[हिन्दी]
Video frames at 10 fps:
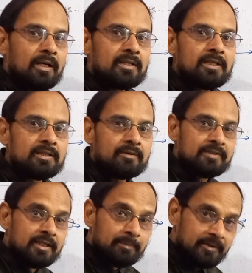बाहर की तरफ
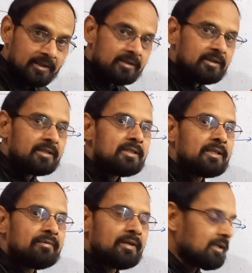सेंट्रीपिटल अंदर की
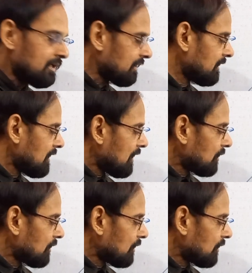तरफ लग रहा है